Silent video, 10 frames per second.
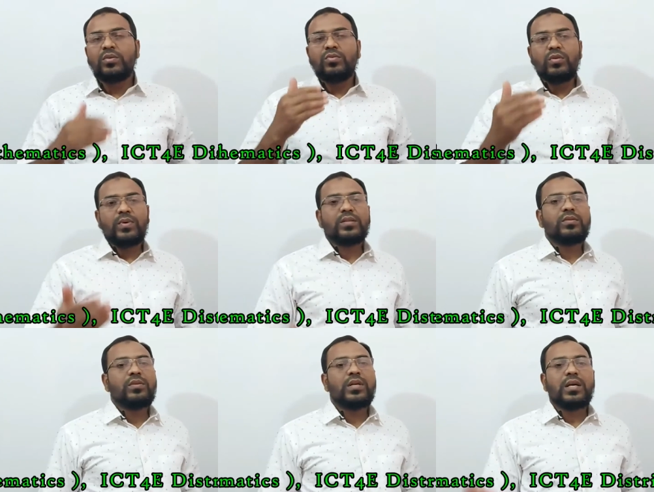
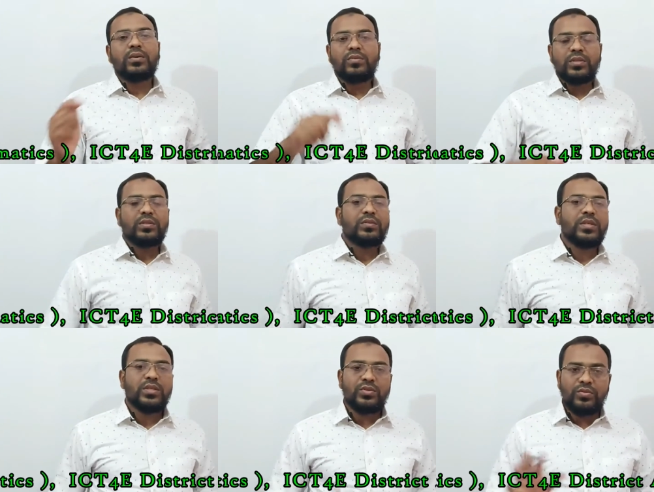অনুপাতগুলো দ্বারা গঠিত
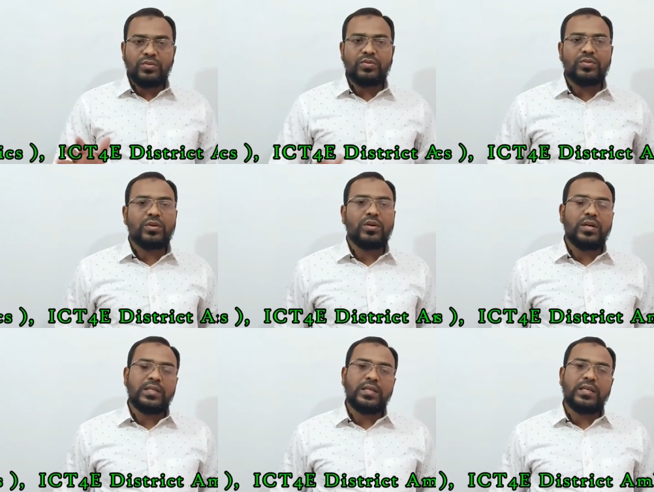যে সূত্রগুলো
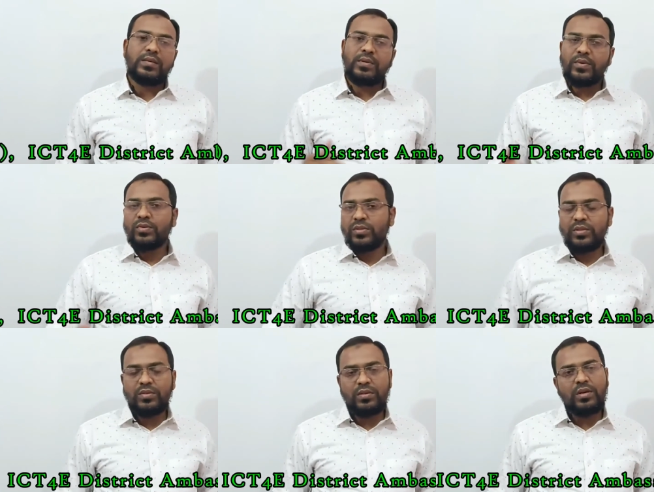হয় সেটা কিভাবে গঠিত
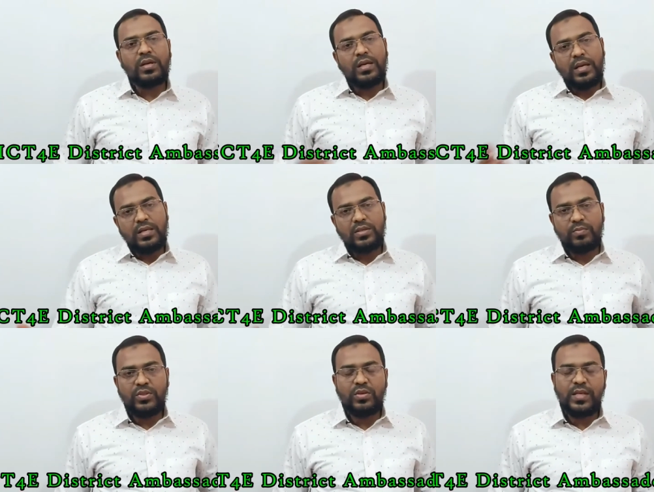হলো এইসব
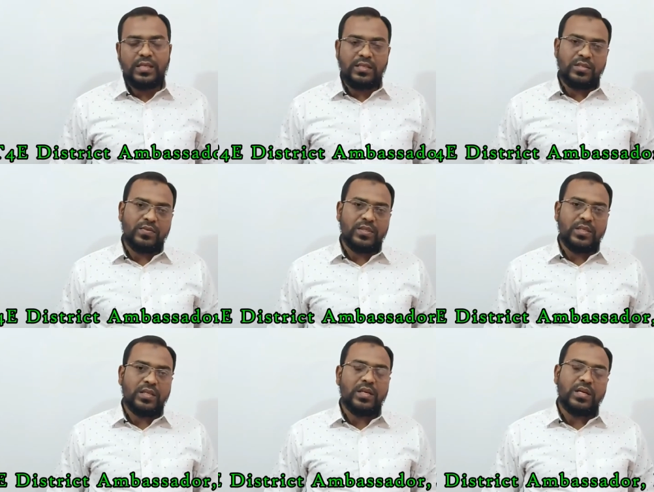বিষয় নিয়ে আজকে সমাজের
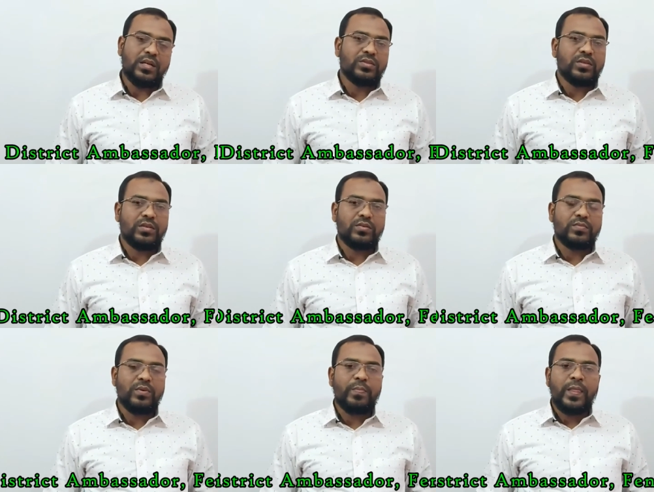সাথে আলোচনা করব
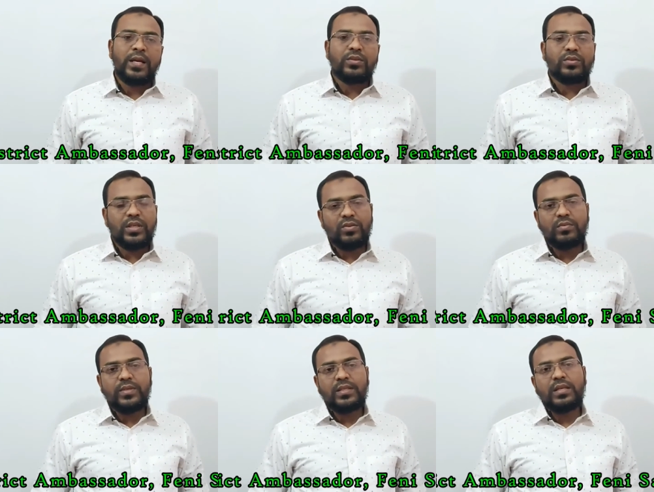তো
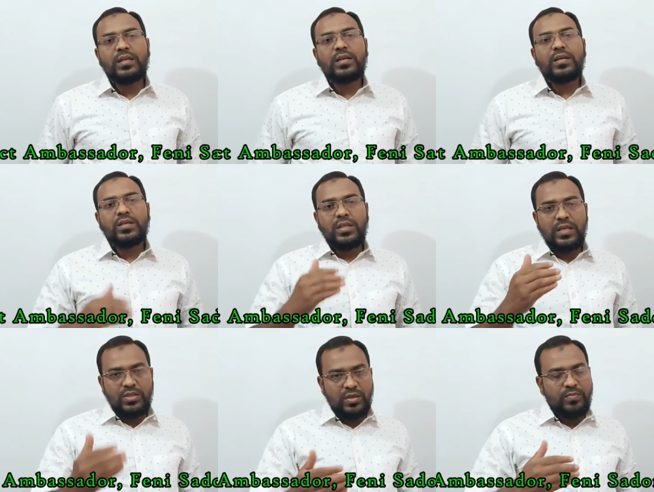ত্রিকোণমিতির
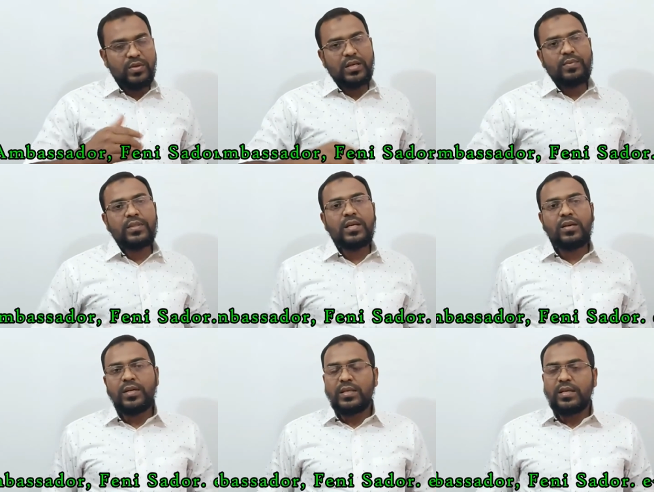এই সম্পর্কে আমাদের
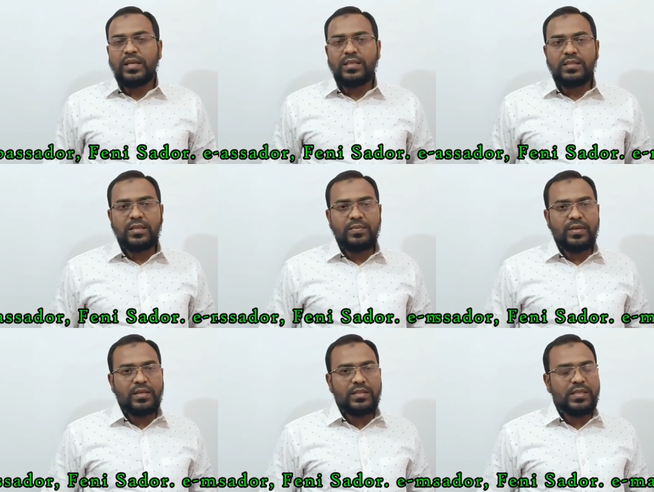আরও একটি ক্লাস আমার
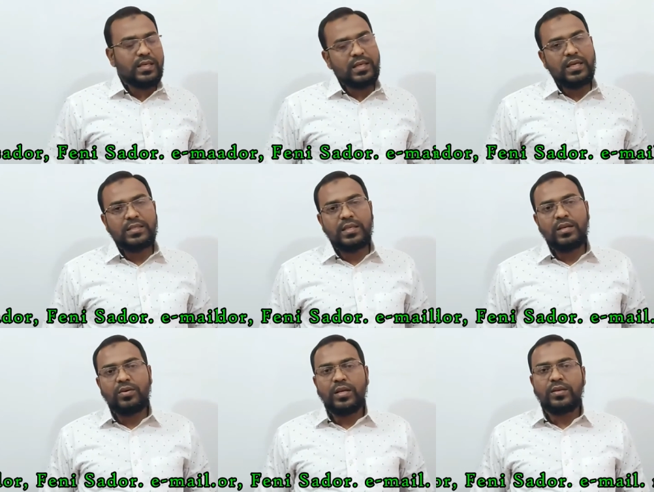চ্যানেলে আছে
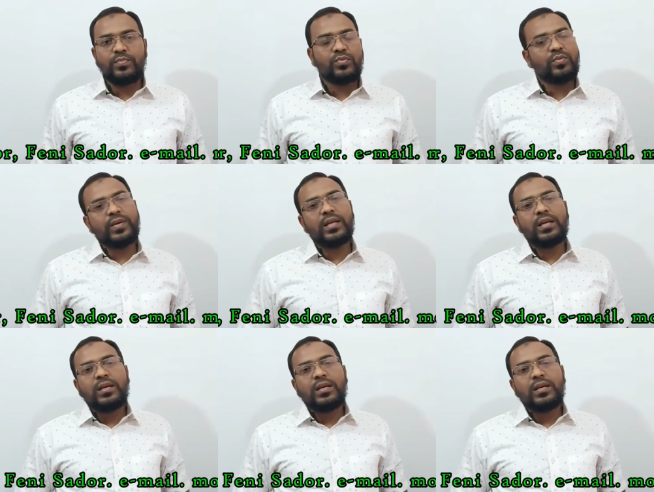অনেক পূর্বের